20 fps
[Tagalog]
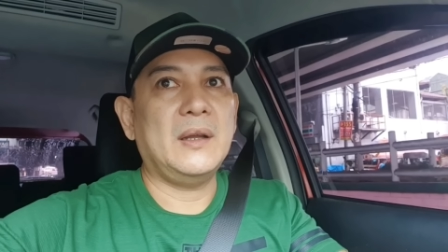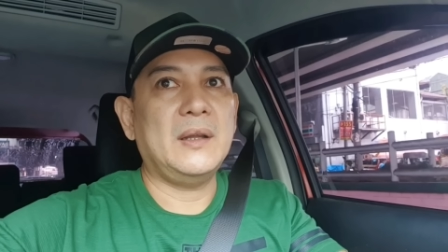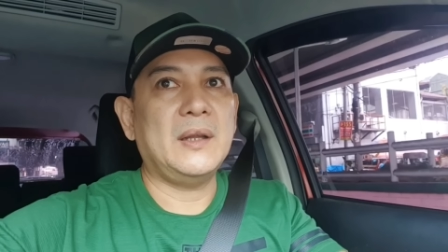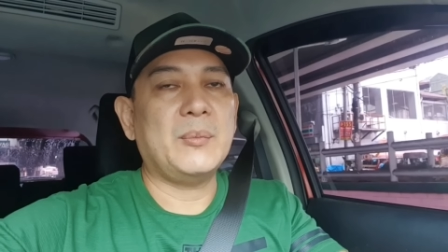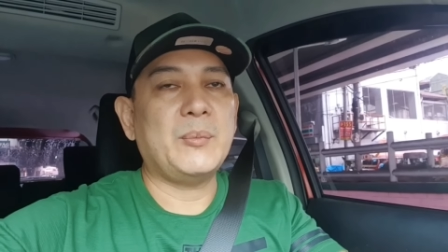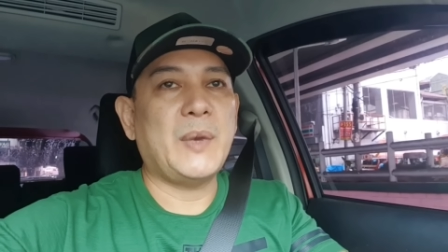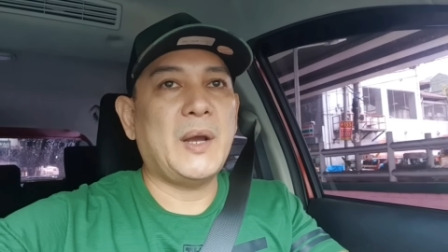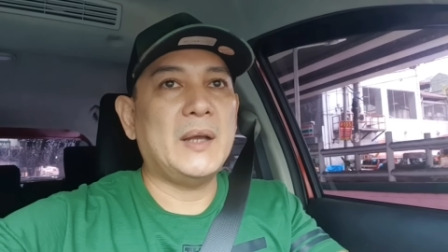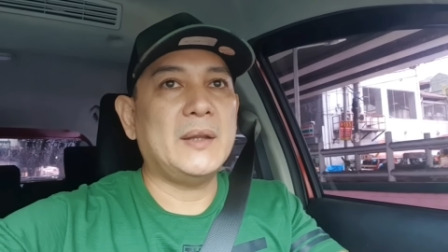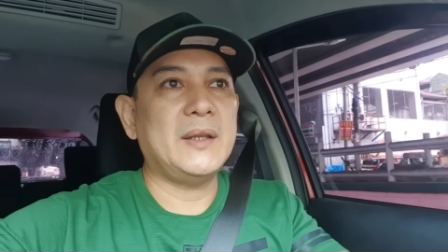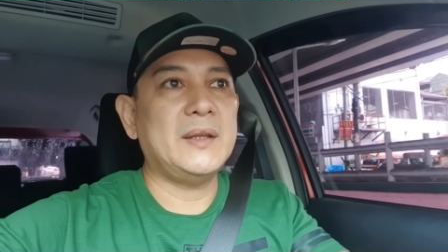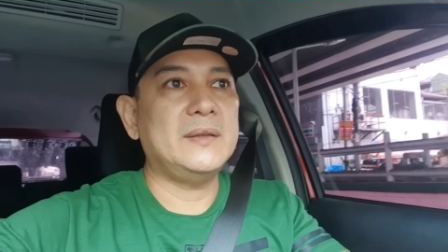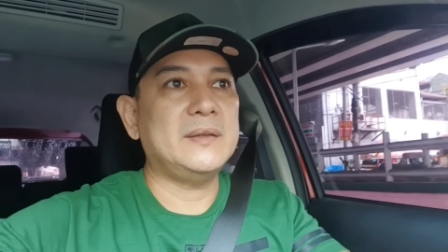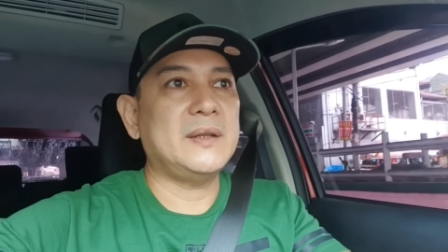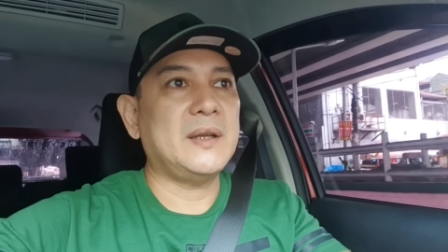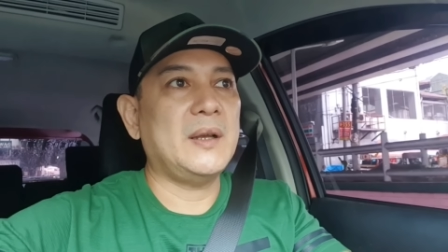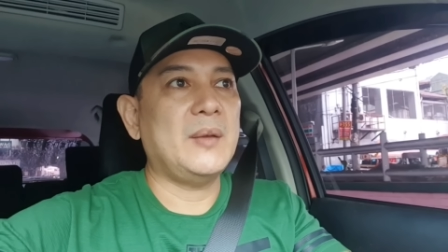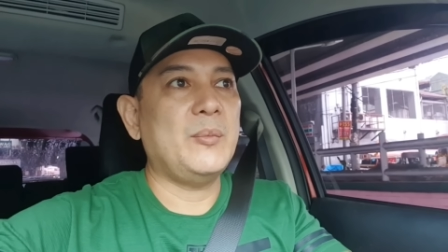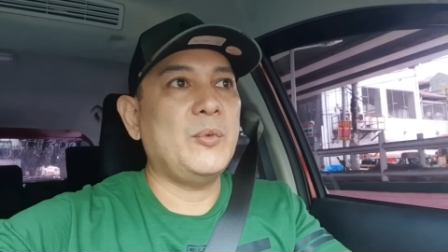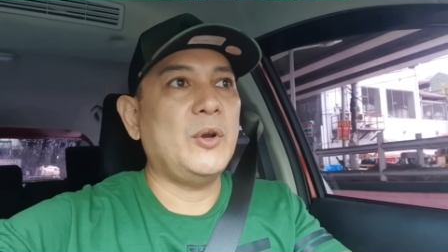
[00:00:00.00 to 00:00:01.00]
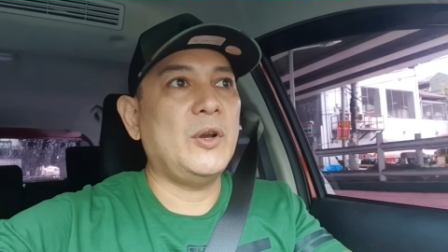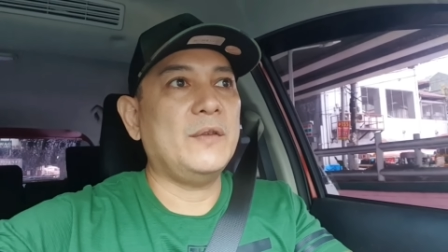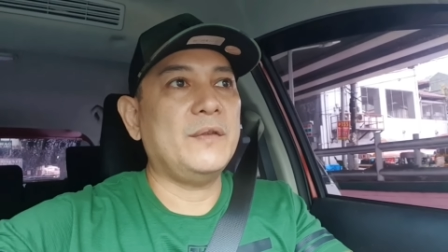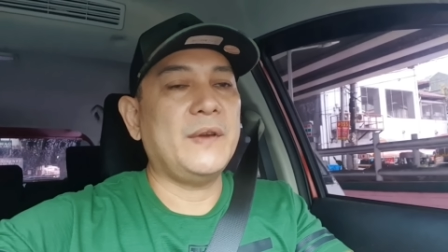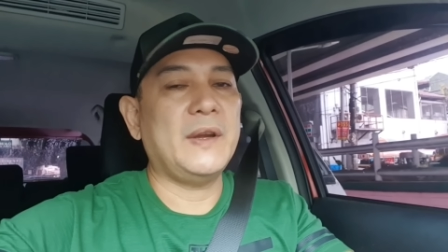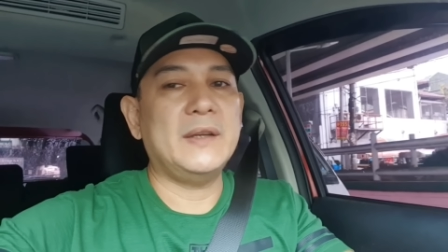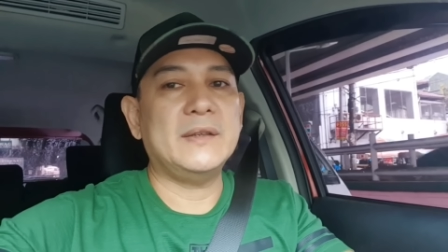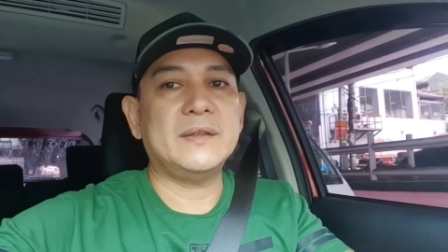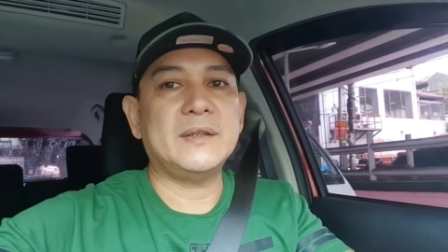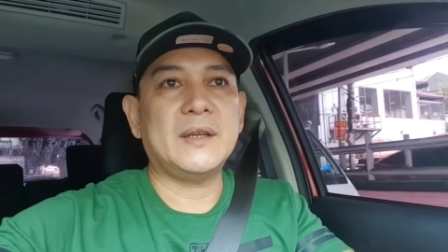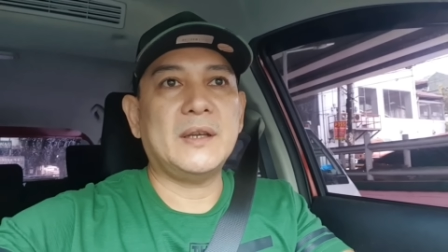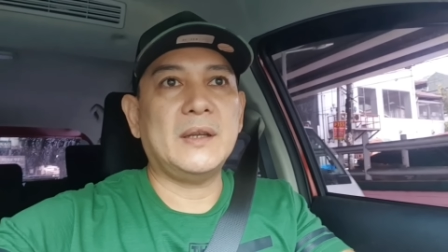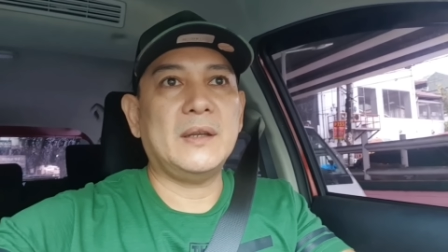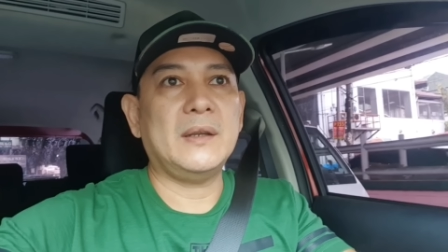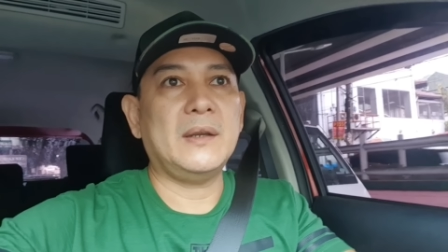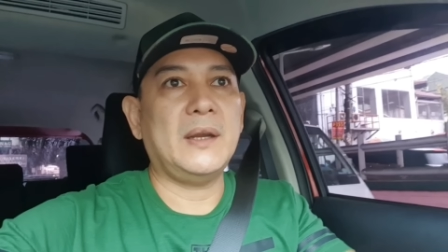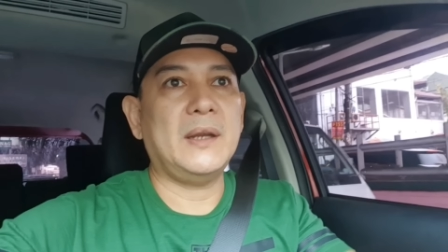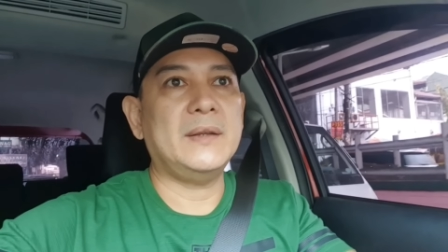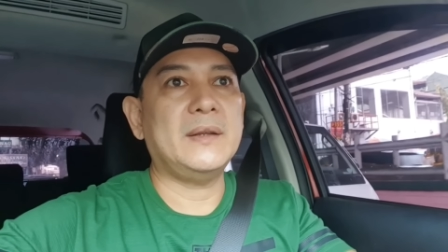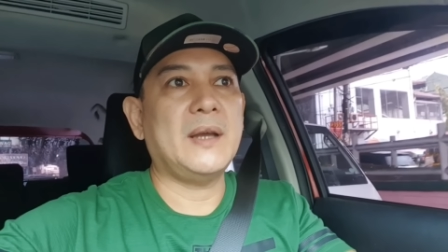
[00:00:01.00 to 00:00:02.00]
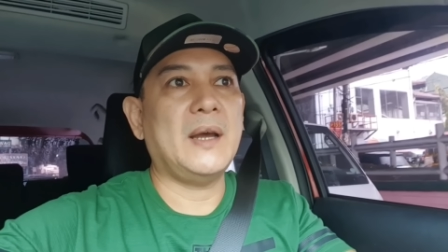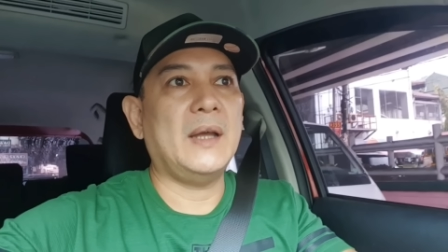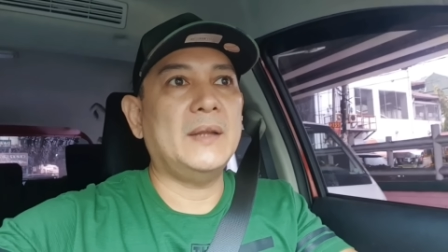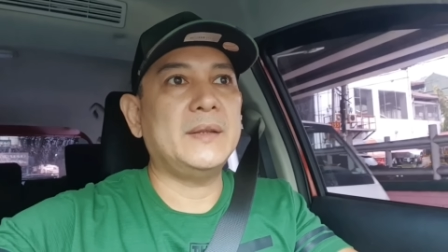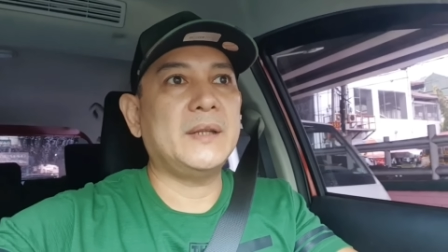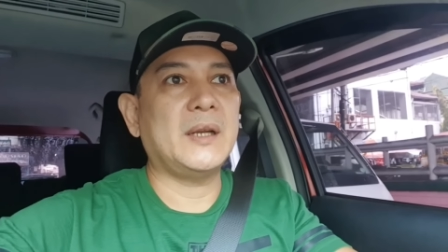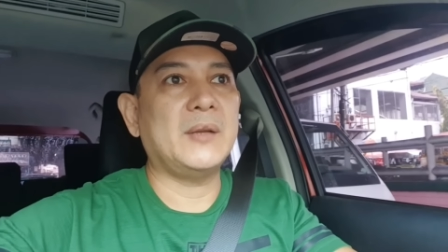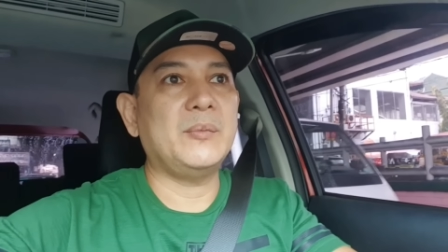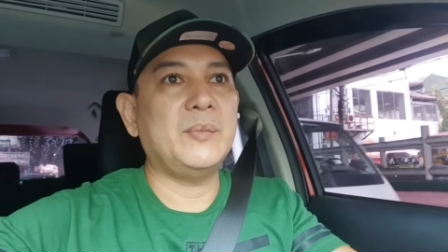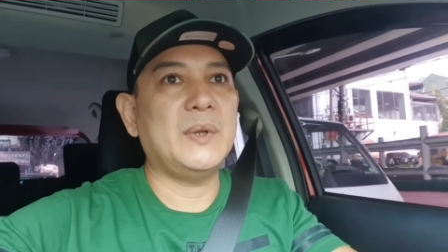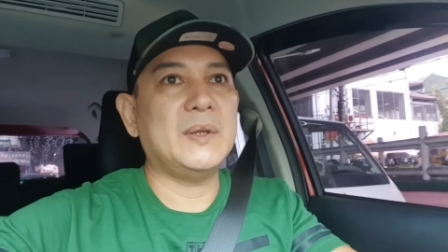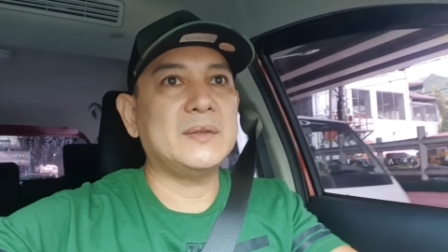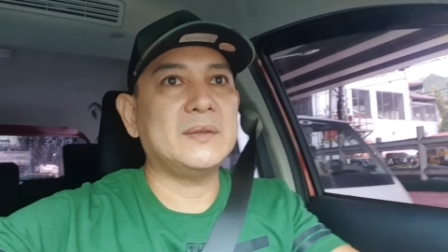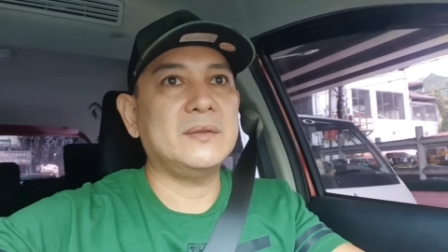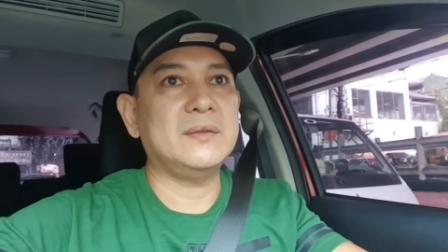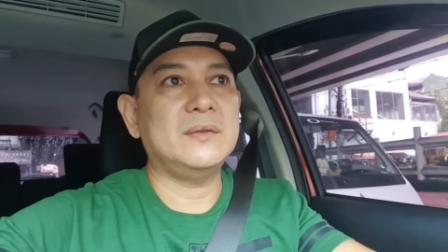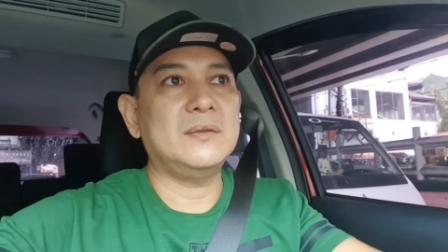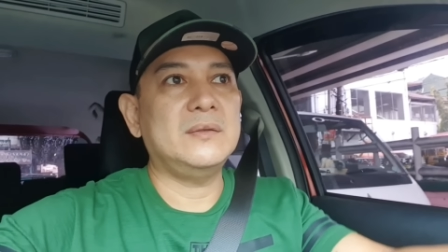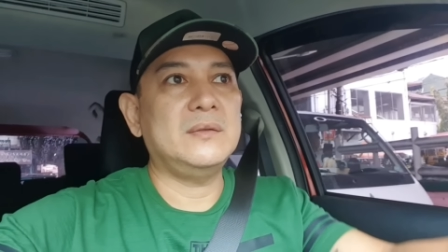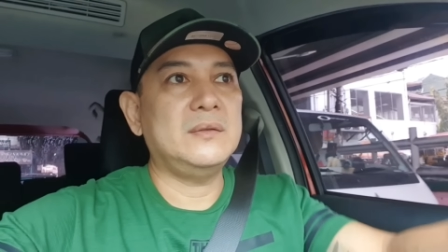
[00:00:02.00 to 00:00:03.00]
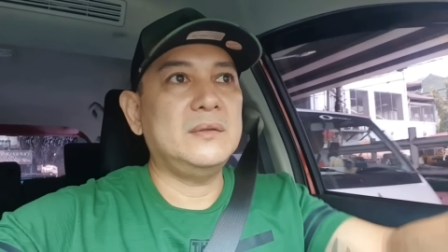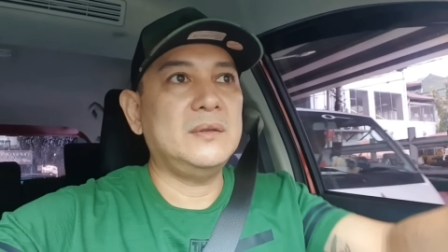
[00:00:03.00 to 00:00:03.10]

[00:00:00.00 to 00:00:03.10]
nagpahatid sa Mall of Asia 800 plus yung